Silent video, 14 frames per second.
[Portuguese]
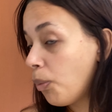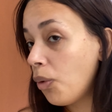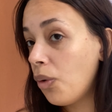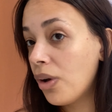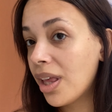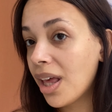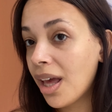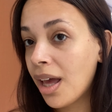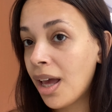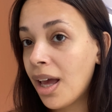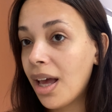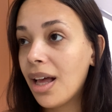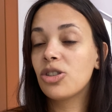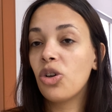
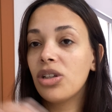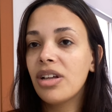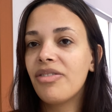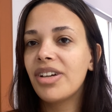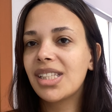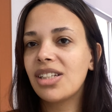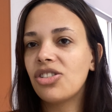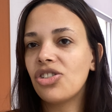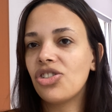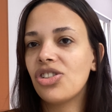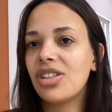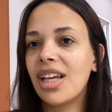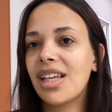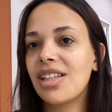porque toda vez que a
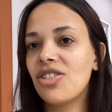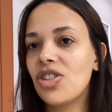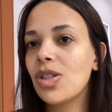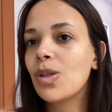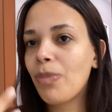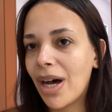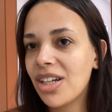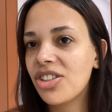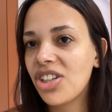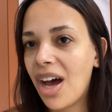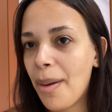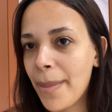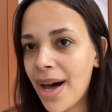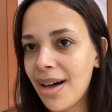gente tem que
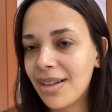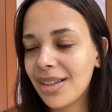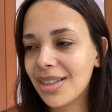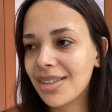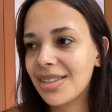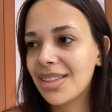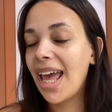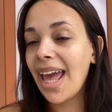despachar a mala,